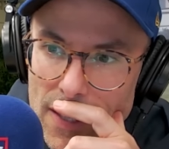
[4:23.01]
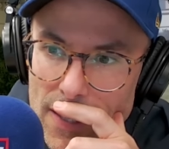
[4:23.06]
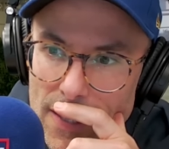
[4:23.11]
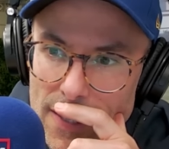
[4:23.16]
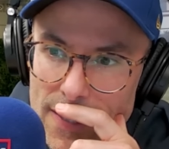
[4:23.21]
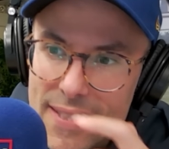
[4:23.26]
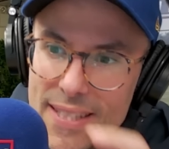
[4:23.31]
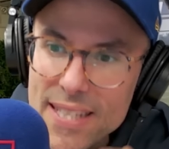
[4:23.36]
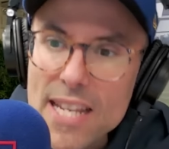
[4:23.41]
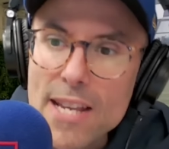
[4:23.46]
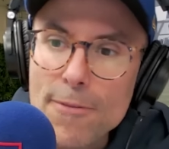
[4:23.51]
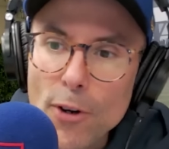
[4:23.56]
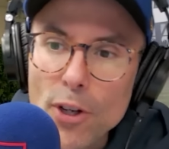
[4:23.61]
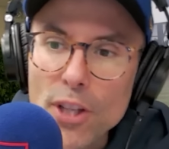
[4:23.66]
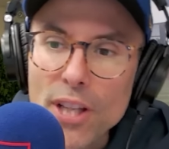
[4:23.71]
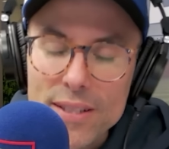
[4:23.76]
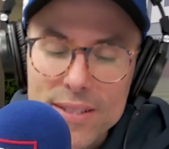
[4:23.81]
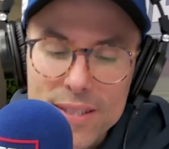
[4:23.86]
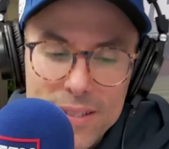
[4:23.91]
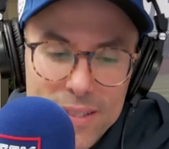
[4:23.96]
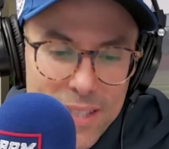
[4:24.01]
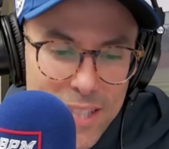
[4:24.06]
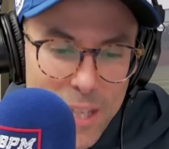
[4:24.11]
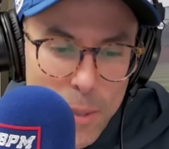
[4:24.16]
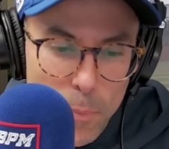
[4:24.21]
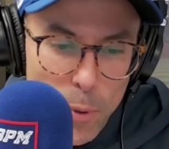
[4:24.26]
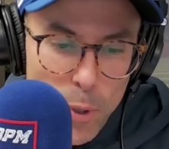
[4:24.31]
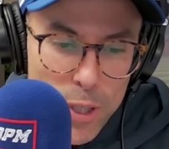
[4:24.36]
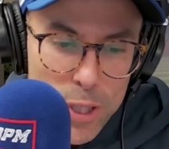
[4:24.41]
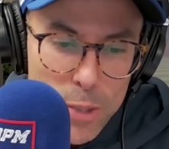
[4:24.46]
s'il va dans ces
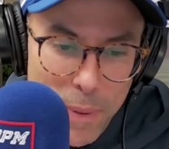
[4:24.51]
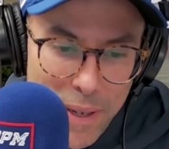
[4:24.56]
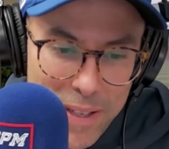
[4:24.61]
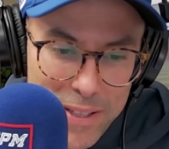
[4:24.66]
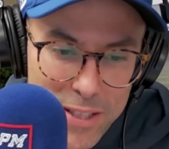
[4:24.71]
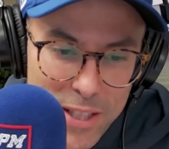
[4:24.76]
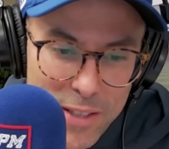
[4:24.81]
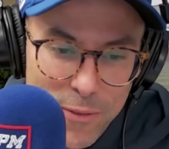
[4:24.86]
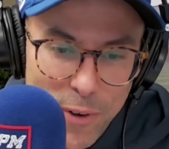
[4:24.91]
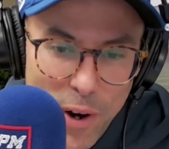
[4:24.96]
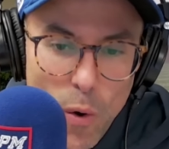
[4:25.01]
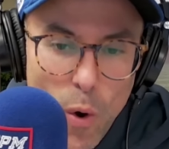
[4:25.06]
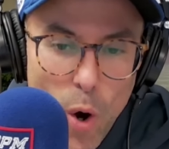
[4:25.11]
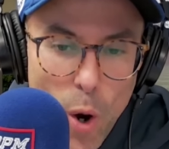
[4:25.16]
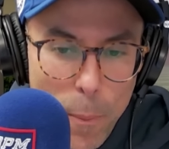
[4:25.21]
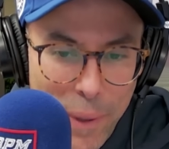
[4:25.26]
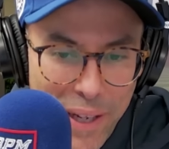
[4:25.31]
équipes-là, c'est parce qu'il va avoir